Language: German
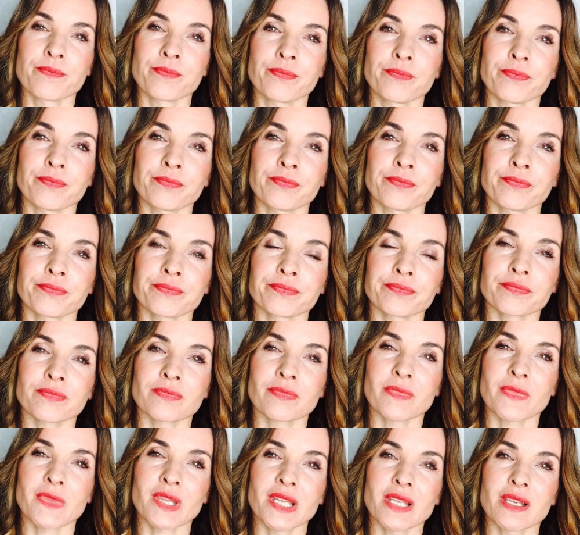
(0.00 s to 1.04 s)

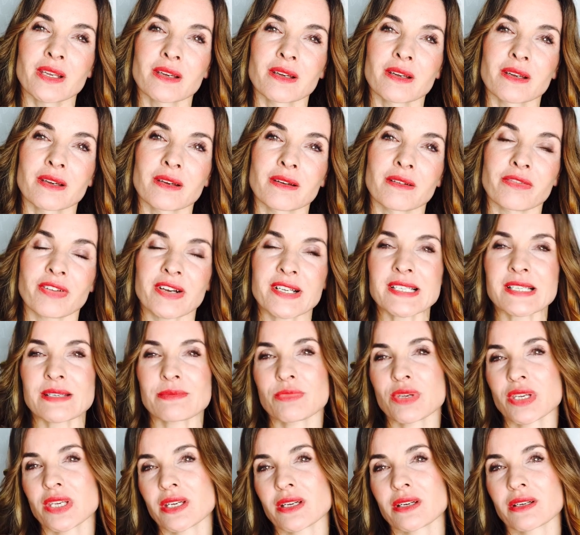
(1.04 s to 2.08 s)
Mhm was
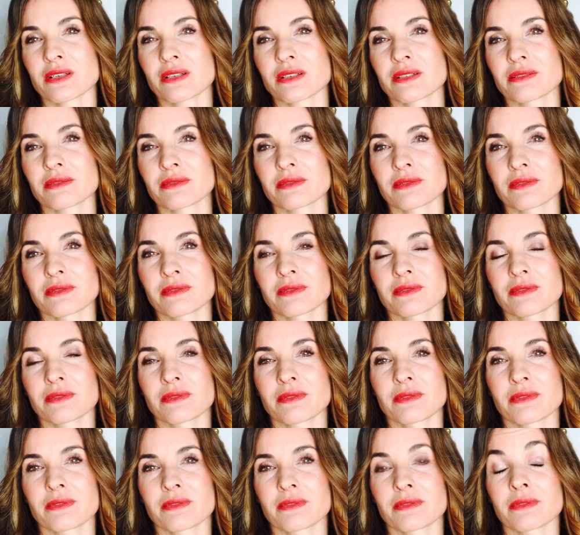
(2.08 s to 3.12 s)
mir
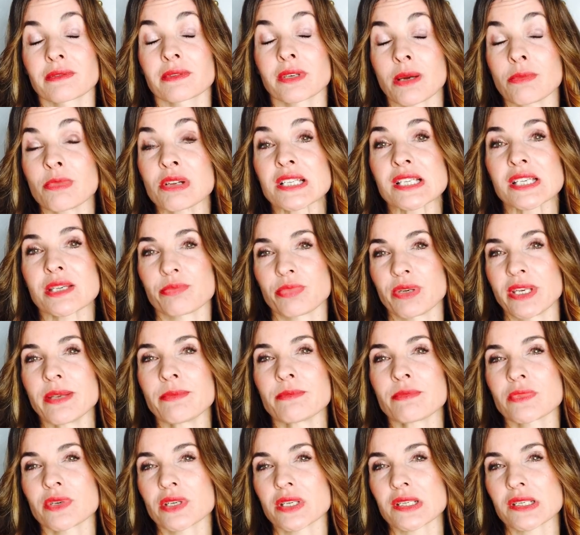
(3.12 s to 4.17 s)
damals
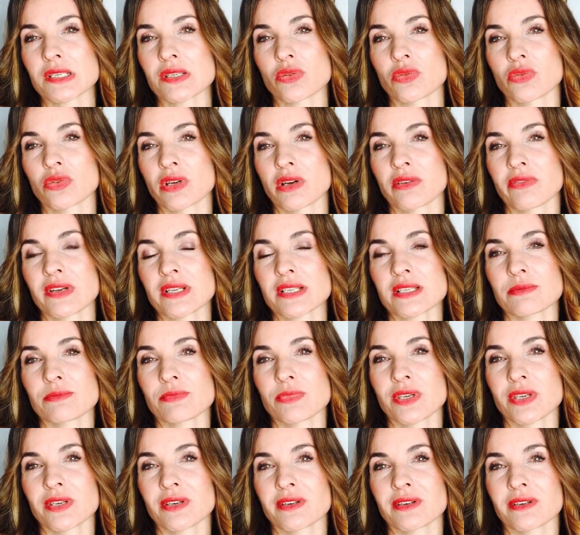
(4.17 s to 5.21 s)
geblieben ist oder was
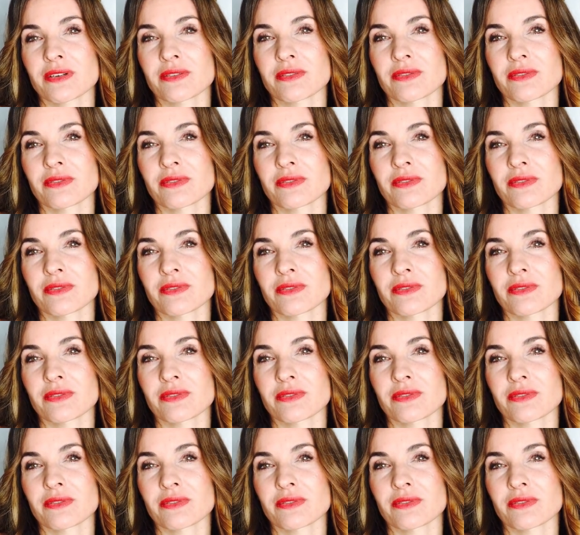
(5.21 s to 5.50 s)
mir,